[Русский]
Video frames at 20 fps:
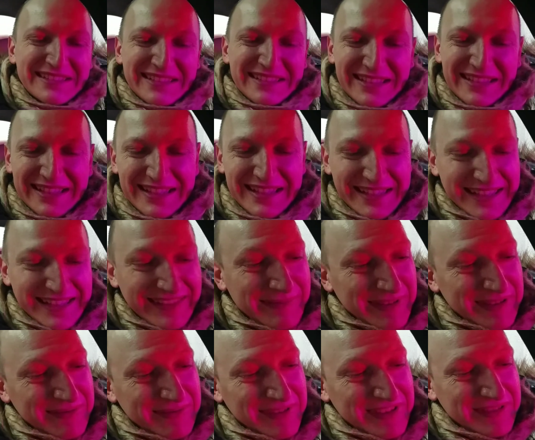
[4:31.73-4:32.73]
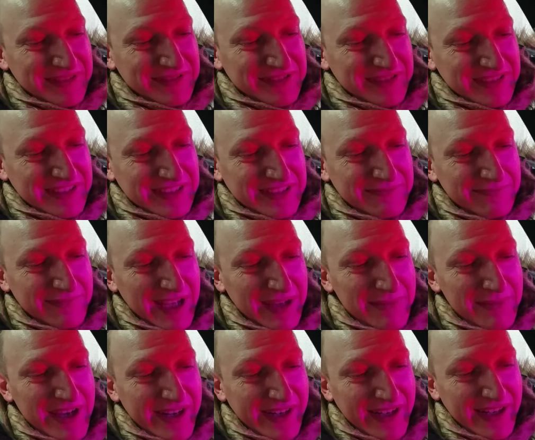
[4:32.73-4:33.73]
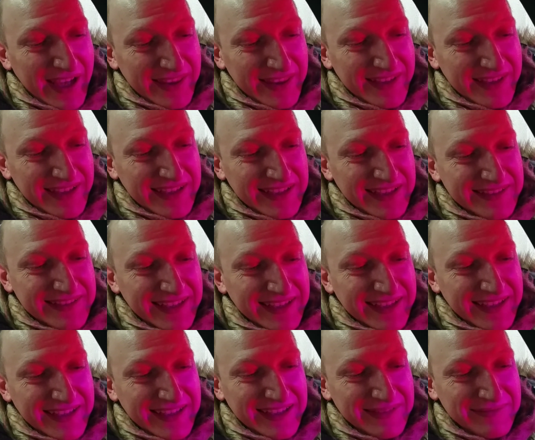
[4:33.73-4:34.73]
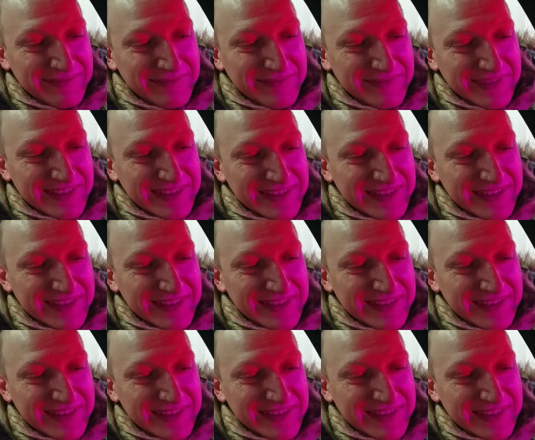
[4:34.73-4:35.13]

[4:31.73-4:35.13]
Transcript: И давай посмотрим, что здесь. Мама рата секам,